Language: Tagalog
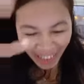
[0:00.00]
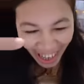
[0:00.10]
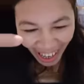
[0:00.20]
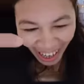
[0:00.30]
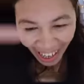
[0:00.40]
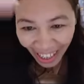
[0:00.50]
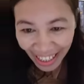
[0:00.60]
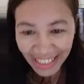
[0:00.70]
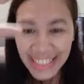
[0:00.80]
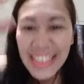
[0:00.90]
a prank.
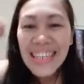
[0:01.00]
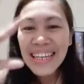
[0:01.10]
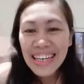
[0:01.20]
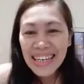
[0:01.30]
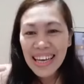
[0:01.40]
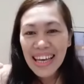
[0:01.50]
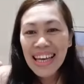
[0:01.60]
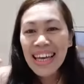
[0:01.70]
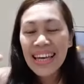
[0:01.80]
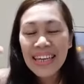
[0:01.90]

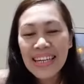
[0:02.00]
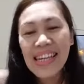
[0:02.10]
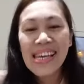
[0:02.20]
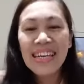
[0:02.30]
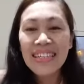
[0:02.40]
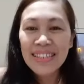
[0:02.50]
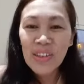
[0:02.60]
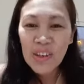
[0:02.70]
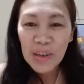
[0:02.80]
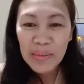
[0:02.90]
Tarararay!
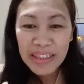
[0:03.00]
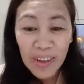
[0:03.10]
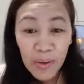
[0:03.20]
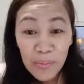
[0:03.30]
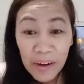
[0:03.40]
Joke, rabi tao.